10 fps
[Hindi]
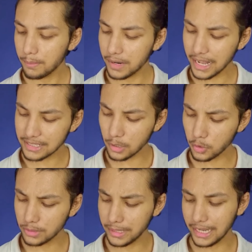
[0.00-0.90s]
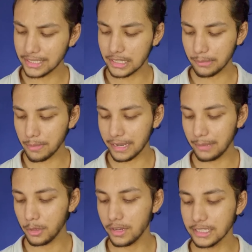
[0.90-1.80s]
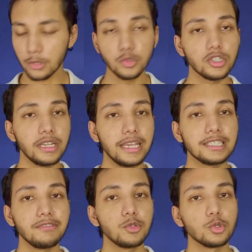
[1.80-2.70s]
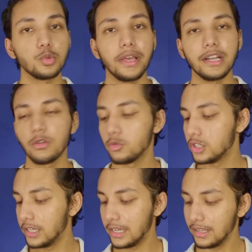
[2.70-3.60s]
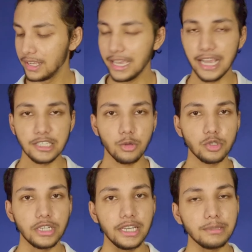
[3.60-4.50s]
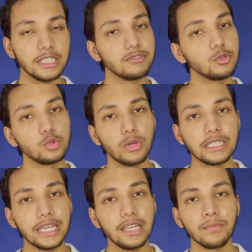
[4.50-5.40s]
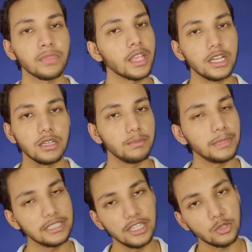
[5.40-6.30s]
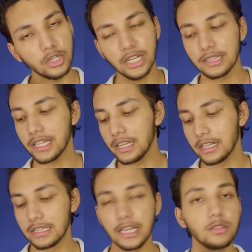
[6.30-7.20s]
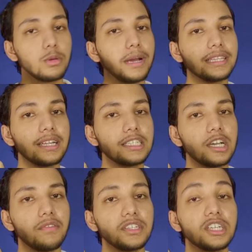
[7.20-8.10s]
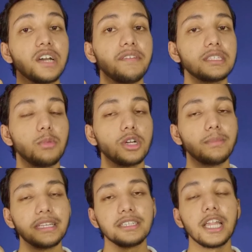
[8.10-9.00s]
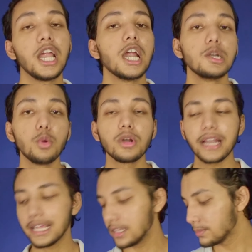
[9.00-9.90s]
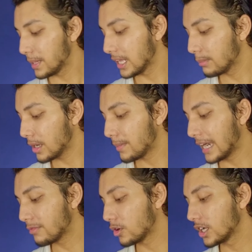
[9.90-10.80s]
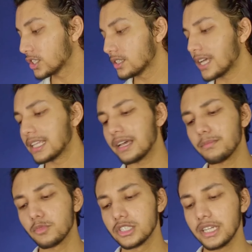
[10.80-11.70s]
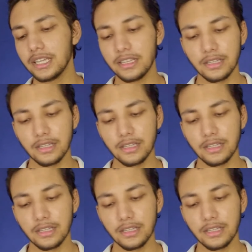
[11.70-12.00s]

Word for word: पर ऐसा कुछ भी नहीं है जितना भी पानी पी रहा ऐसा कुछ नहीं है सिर्फ सूसू आएगा कुछ नहीं है ऐसा कुछ नहीं है सिर्फ सूसू आता है पसीना तो निकलता ही निकलता है तो बात करें इसे कवरेज की कवरेज बहुत बेस्ट है डू ट्राई दिस प्रीमियम का मैट फाउंडेशन ज़्यादा मुझे